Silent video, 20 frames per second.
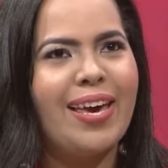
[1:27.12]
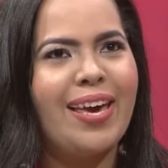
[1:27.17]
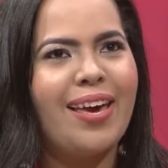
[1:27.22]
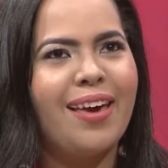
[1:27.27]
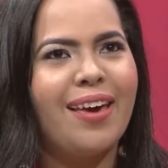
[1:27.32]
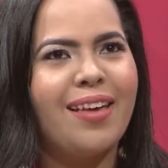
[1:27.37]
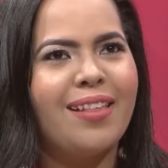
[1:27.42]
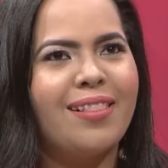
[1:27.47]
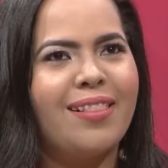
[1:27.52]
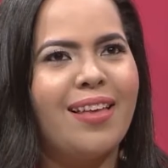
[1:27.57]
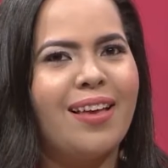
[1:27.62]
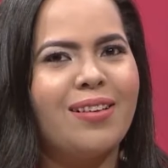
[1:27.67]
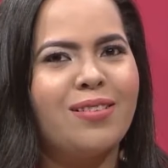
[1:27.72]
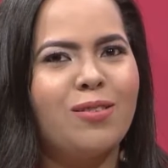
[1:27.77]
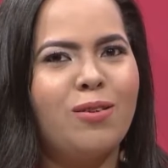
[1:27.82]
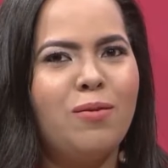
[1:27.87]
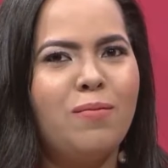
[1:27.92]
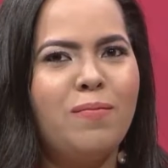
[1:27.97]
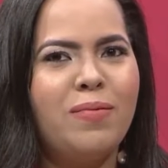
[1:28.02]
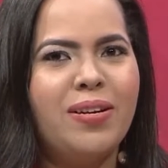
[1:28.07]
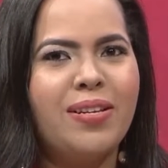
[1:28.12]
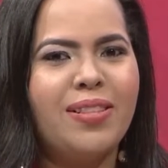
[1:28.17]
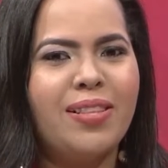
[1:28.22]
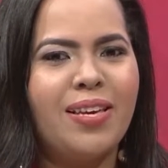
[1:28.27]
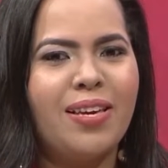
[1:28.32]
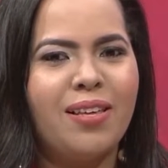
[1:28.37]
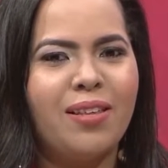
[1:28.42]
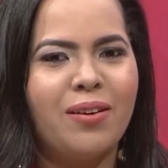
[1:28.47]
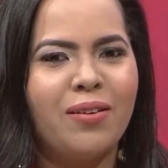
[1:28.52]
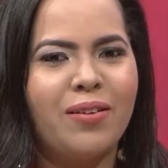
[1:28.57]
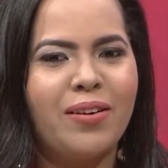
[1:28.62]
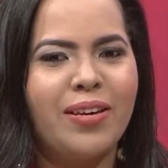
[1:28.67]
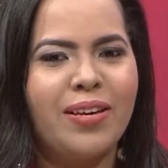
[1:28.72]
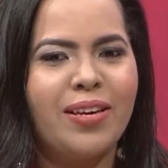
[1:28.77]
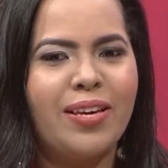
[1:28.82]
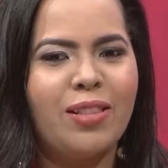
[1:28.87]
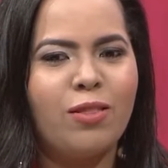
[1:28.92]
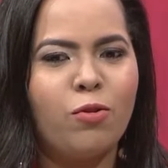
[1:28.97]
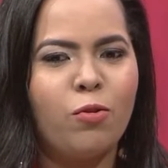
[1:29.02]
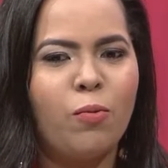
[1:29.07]
que te has convertido
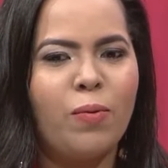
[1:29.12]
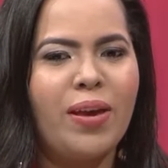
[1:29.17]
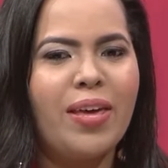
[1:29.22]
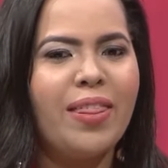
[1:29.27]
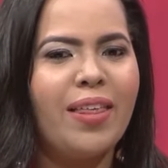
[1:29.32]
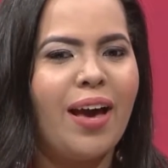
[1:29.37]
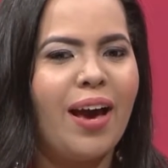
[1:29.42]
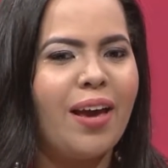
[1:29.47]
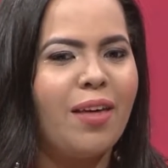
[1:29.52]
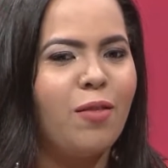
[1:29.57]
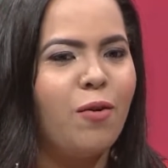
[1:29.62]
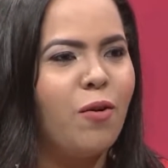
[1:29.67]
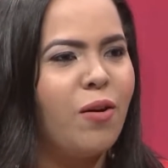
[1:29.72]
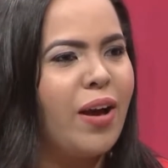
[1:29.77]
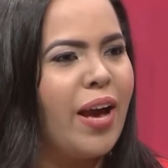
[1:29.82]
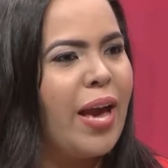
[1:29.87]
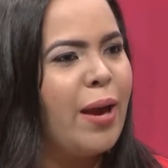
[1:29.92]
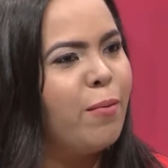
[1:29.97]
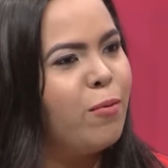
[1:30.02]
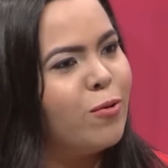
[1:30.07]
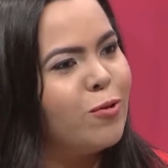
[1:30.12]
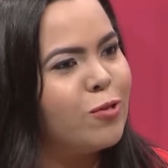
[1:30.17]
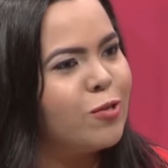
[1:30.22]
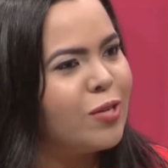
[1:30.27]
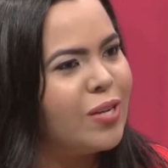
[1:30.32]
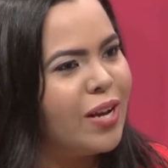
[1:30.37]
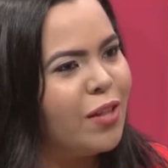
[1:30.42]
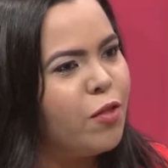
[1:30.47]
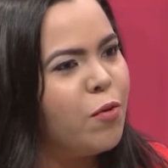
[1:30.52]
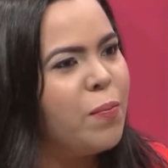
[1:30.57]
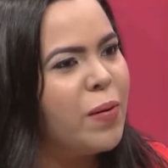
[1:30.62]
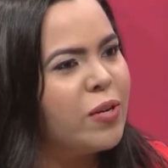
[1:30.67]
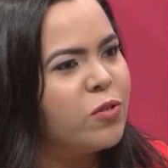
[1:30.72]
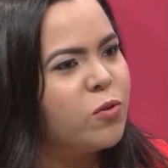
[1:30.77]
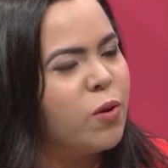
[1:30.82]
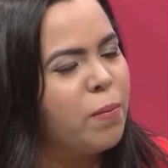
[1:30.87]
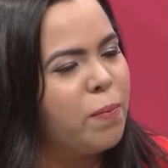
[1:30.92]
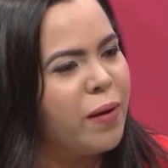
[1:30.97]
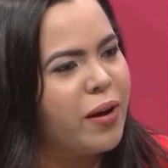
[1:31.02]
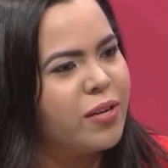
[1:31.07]
y, tu vida ha ido evolucionando
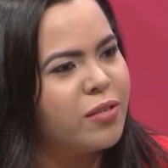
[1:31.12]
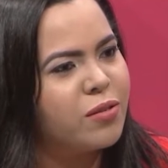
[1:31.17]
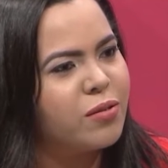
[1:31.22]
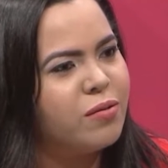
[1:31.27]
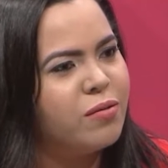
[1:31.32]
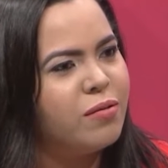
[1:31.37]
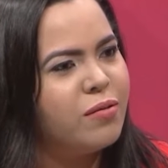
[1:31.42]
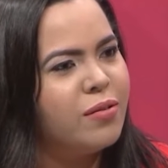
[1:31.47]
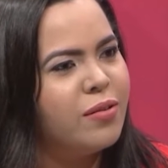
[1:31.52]
paso a paso,